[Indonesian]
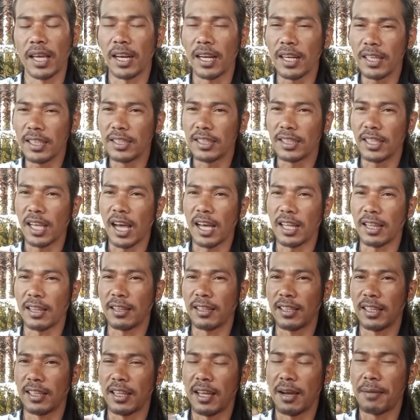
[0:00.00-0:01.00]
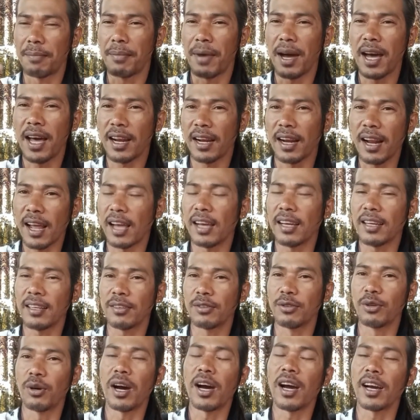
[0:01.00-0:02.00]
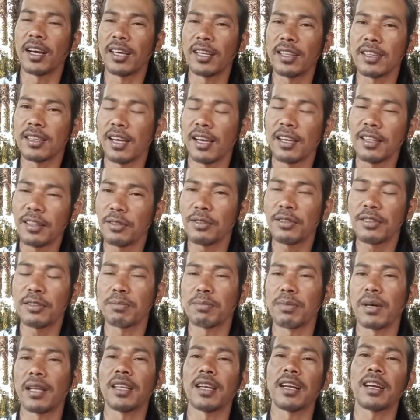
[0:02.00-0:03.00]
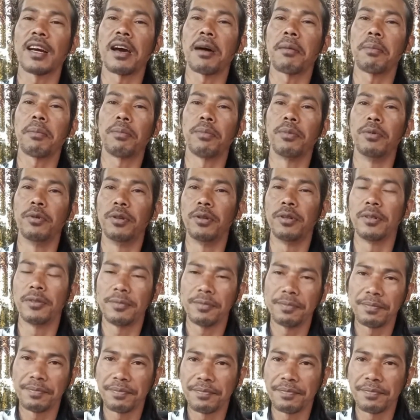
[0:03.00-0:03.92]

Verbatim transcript: Karena di saat kita marah, doa kita itu cepat terkabul.